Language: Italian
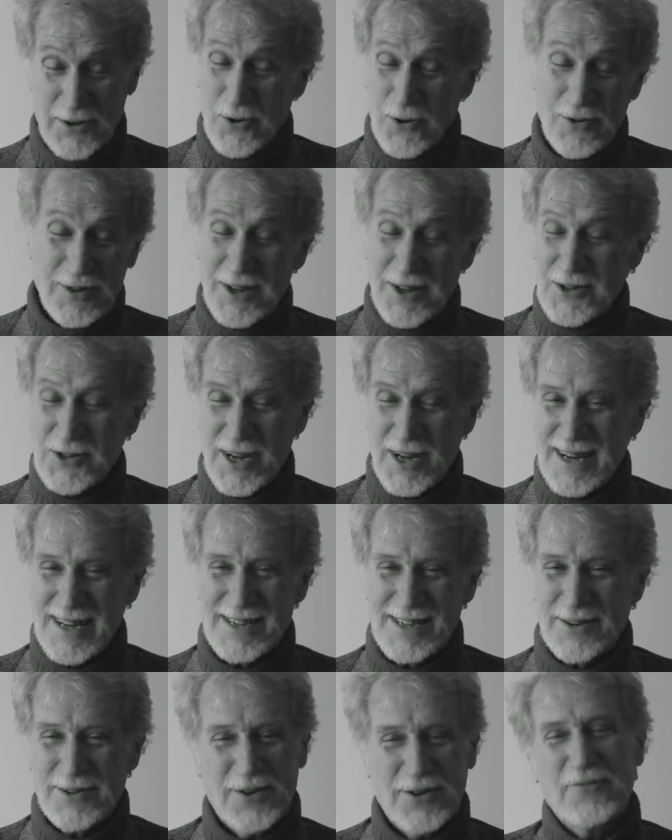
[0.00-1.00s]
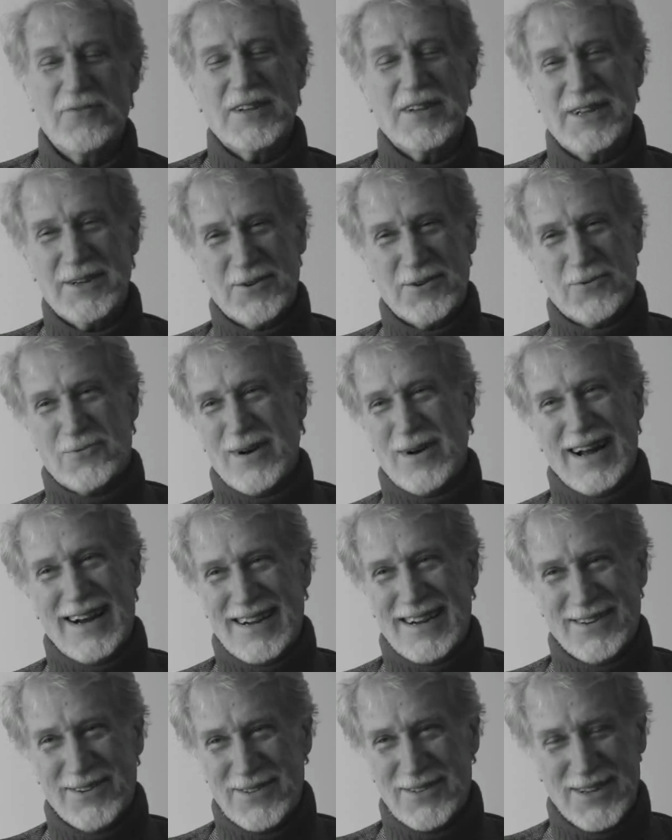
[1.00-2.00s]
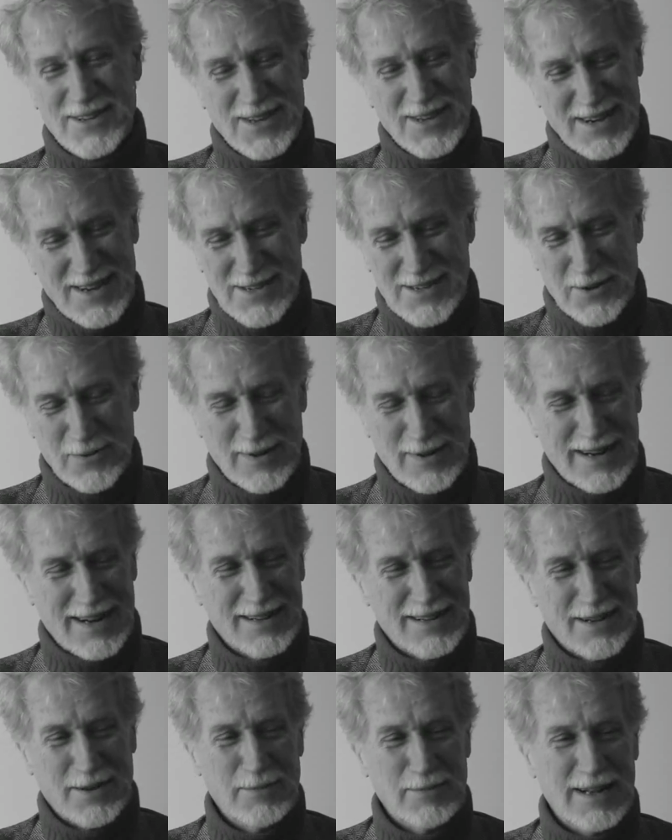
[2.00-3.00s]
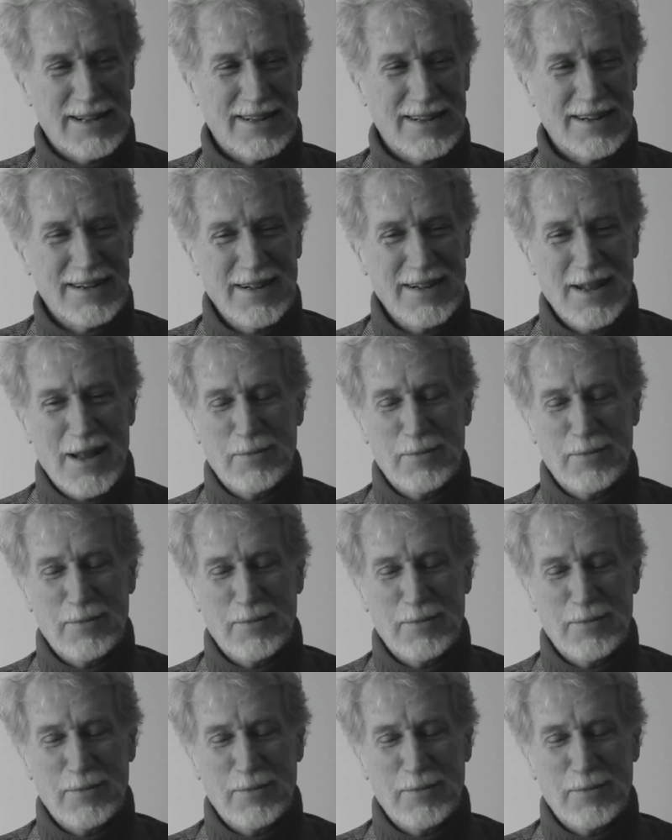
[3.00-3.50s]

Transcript: non digerisco, non vi dico quali, non digerisco perché altrimenti